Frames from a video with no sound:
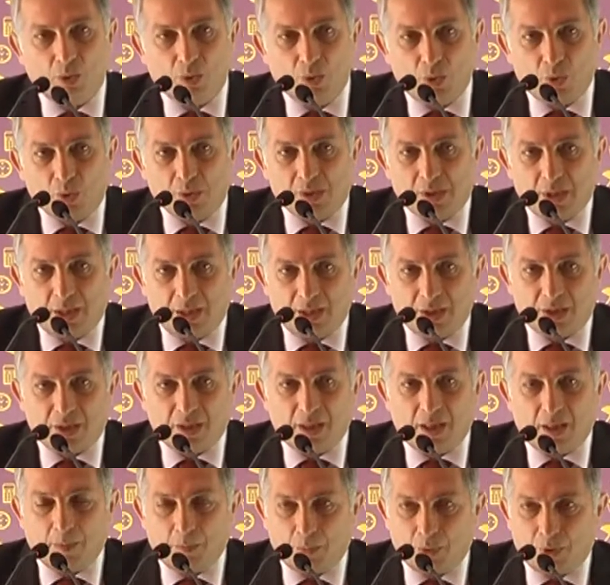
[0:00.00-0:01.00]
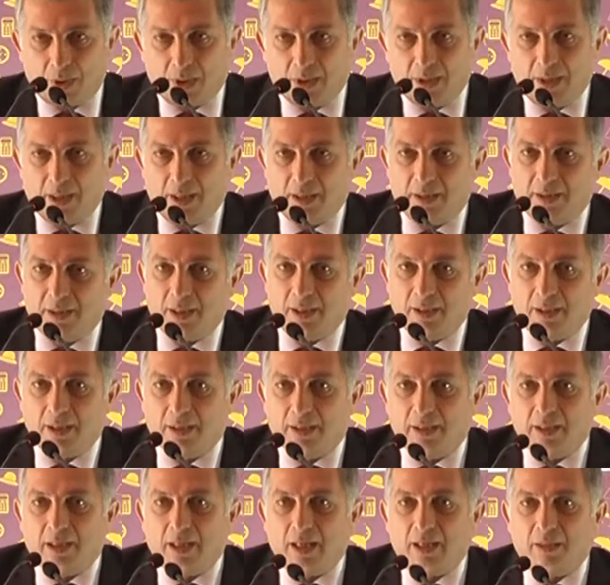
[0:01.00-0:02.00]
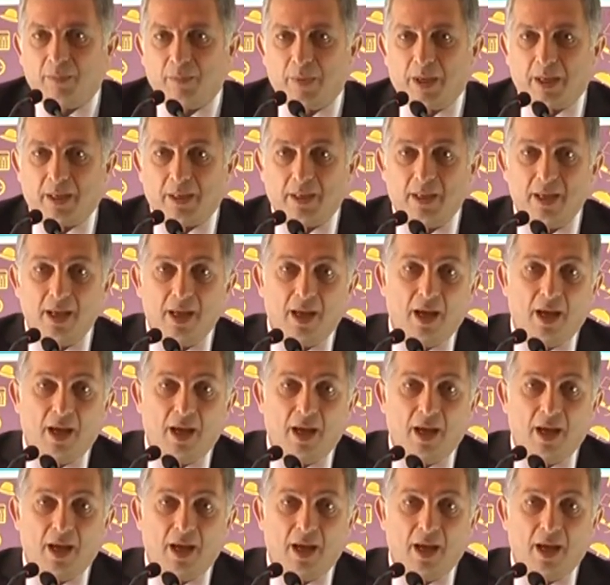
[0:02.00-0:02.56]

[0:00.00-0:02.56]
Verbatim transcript: yükselişine burada tanıklık etmek